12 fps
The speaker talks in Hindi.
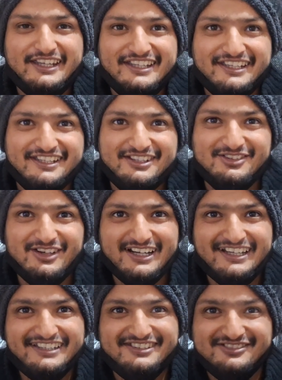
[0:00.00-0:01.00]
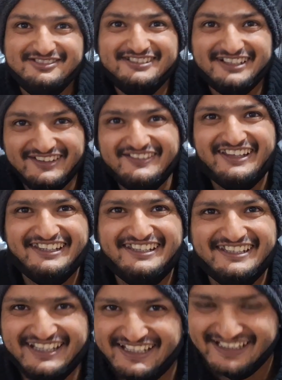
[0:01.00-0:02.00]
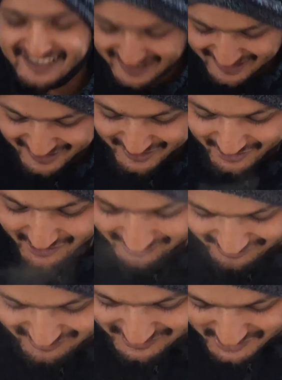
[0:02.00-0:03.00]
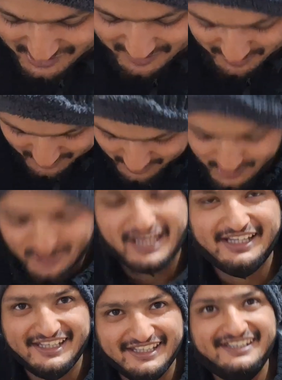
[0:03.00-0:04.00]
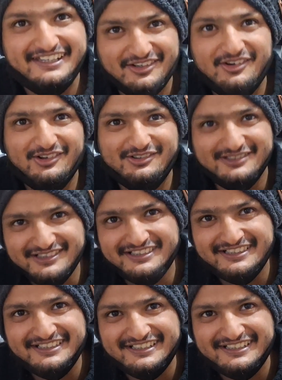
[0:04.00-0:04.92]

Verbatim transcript: है आप हाँ, कम है कम है नून नहीं निको हो ना